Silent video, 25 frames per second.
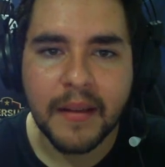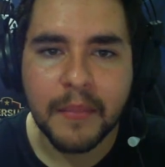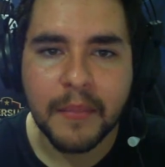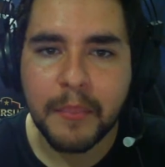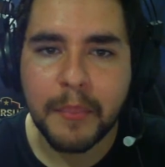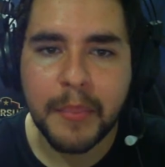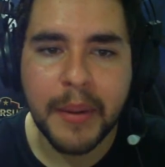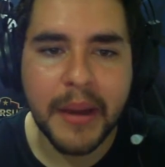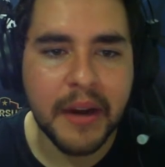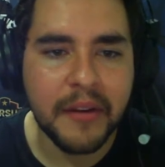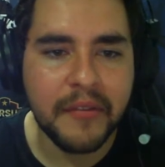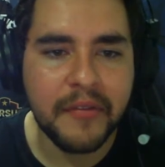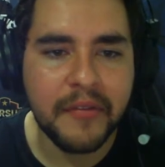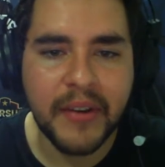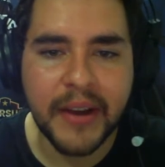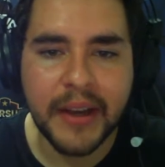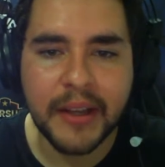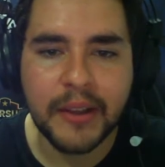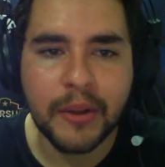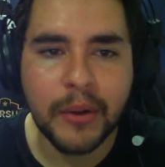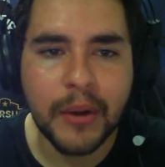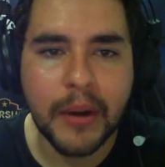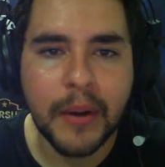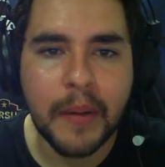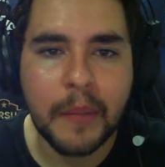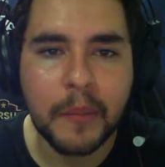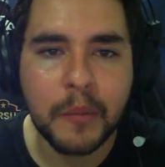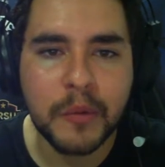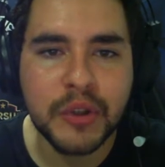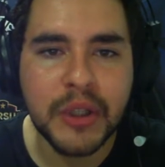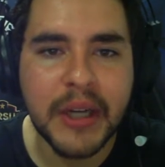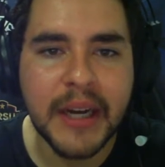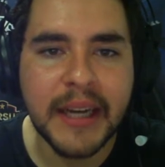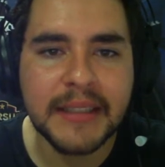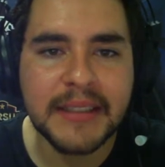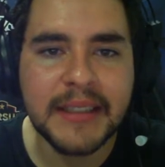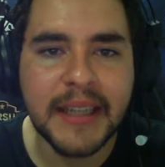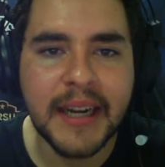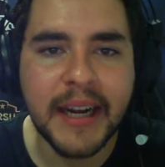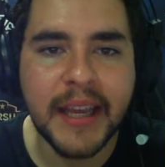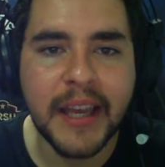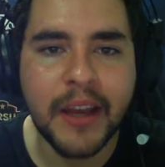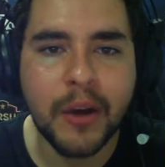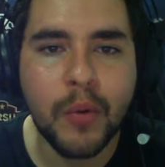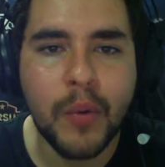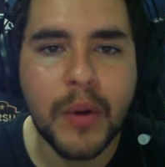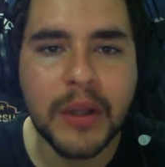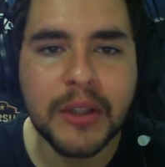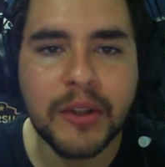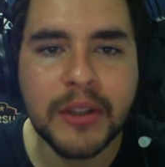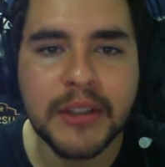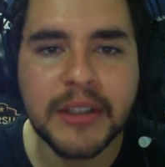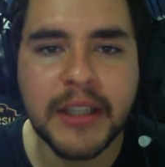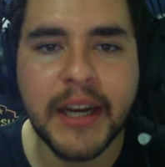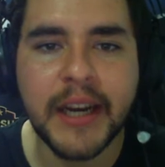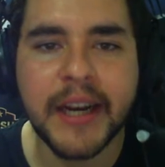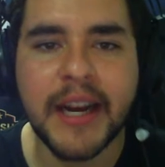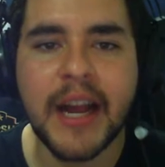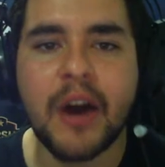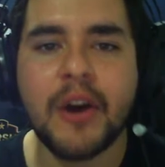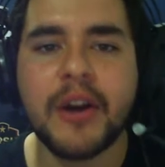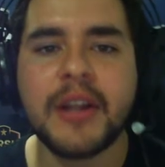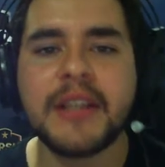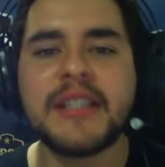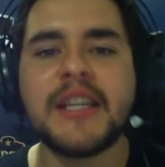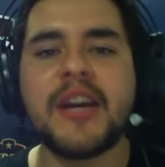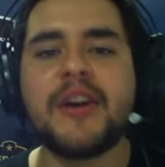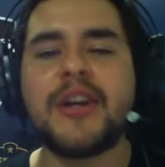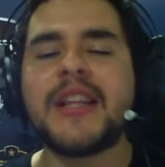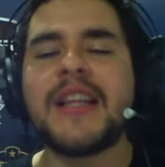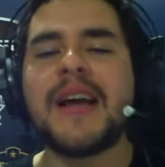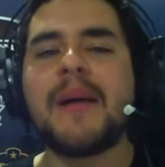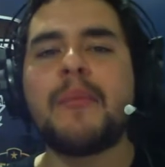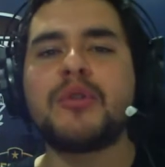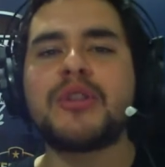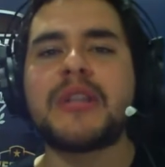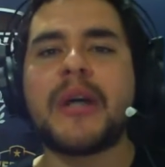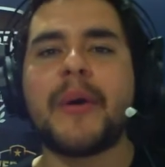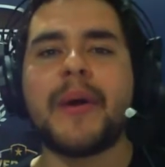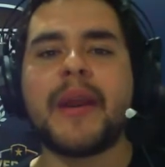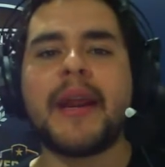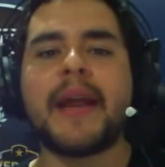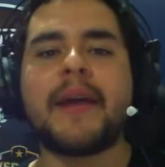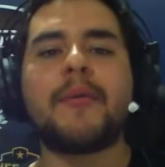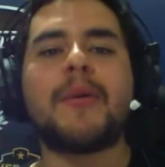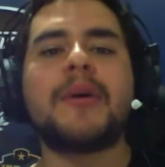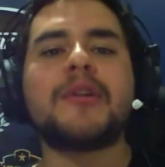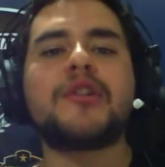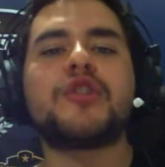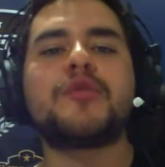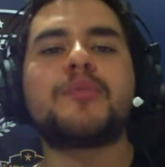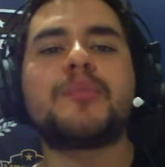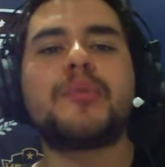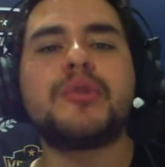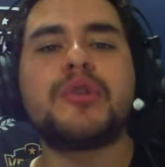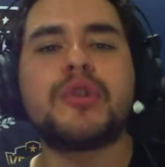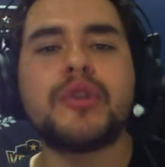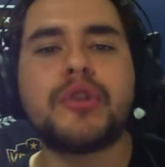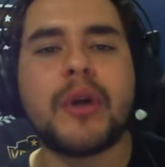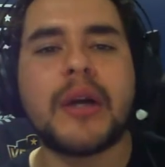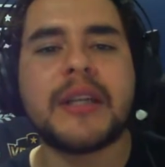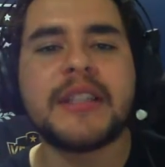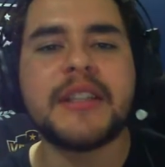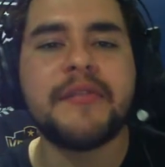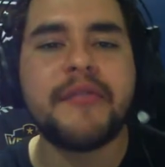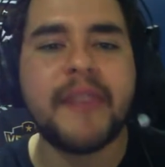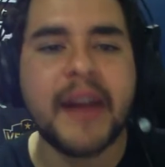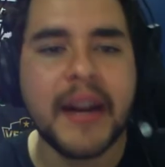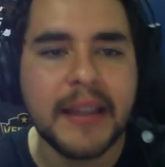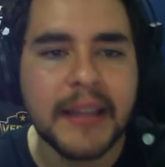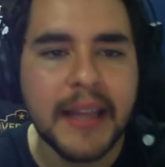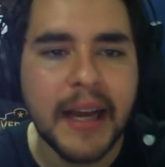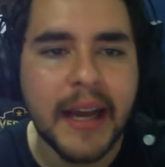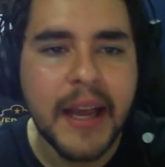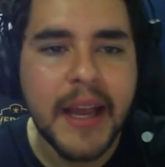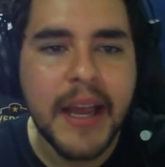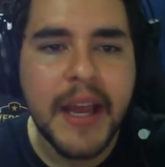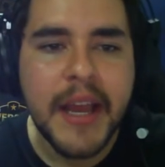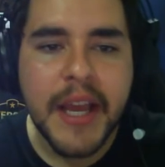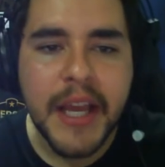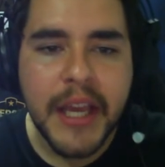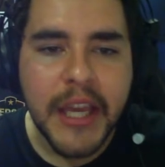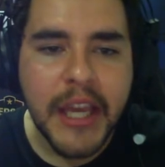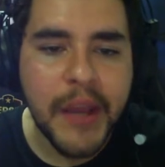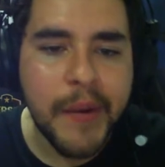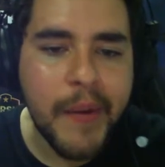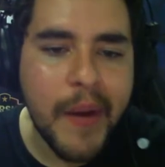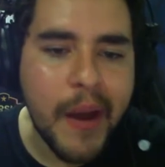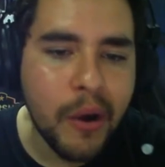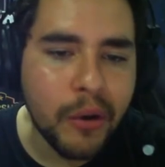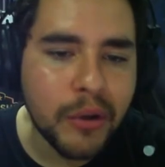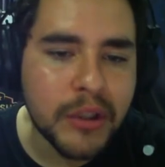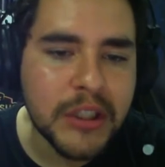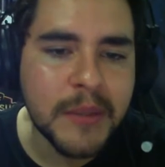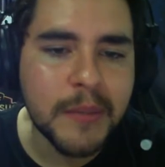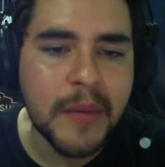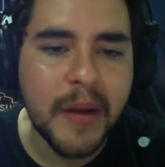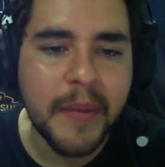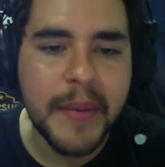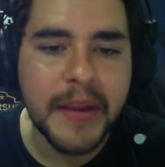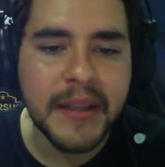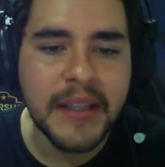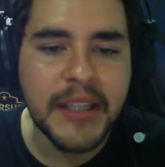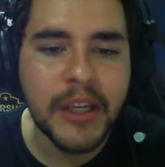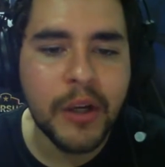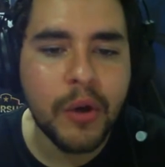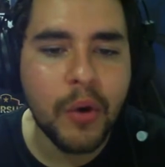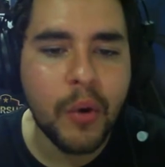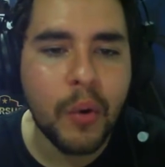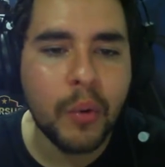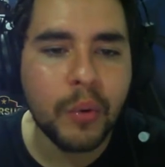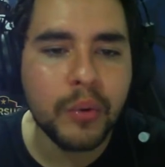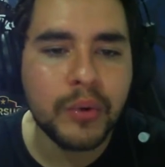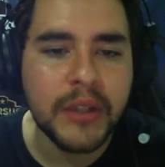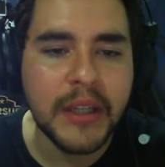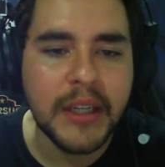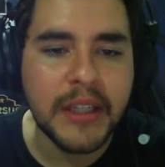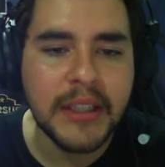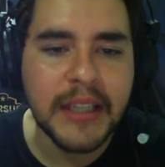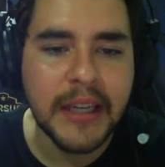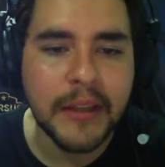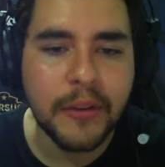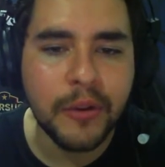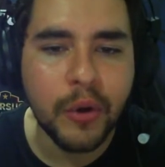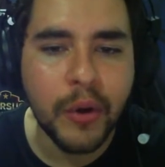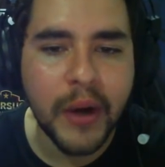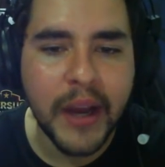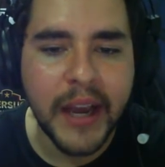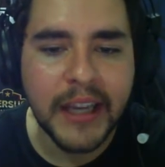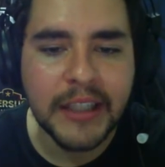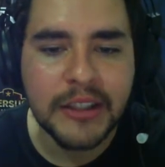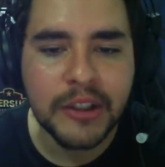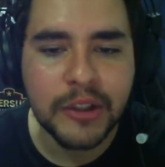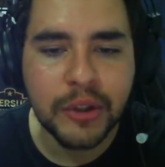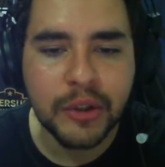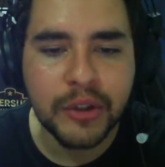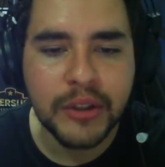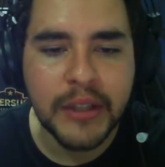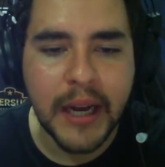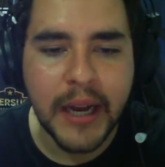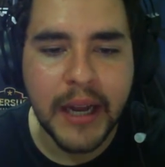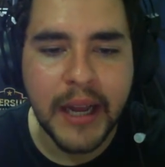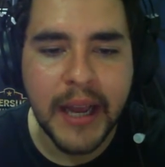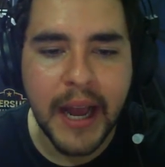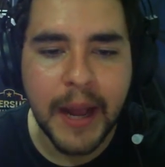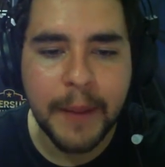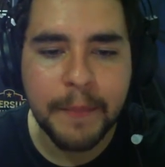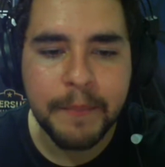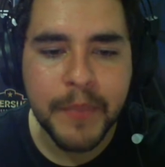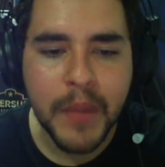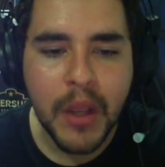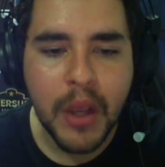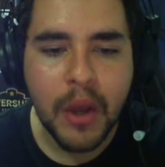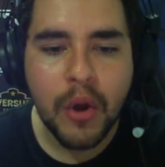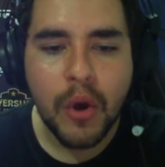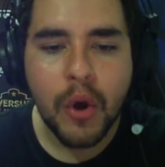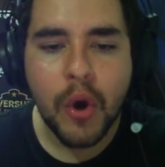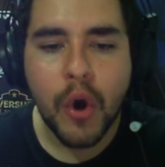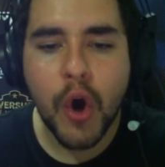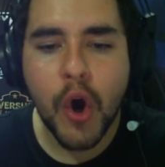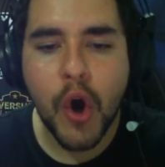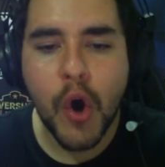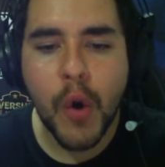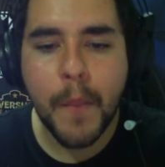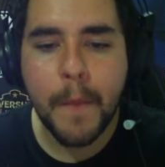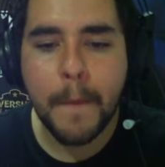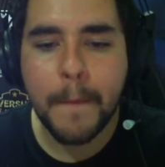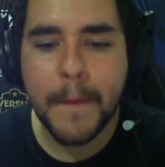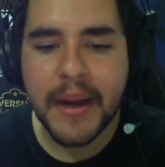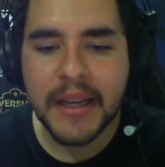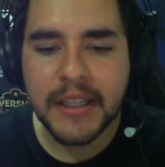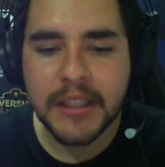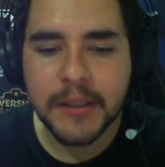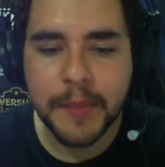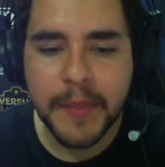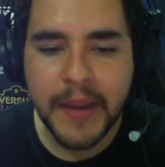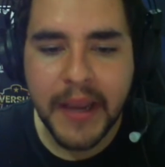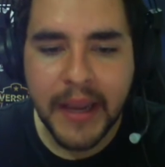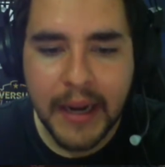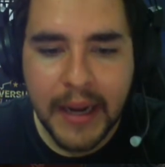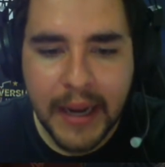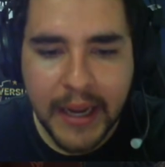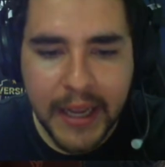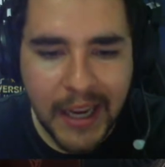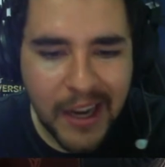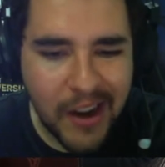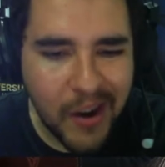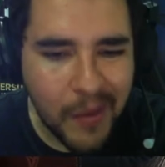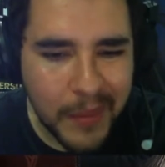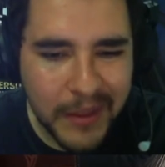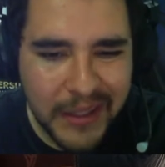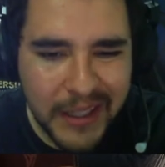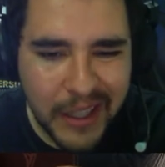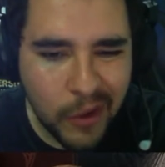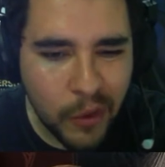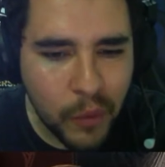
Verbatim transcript: Perfecto, vamos a gastar aquí cuatro aceleradores y ahorita vamos a ver cuántos puntos nos hacen falta y veo si más bien sigo utilizando estos de acá o más bien, aquí le voy a meter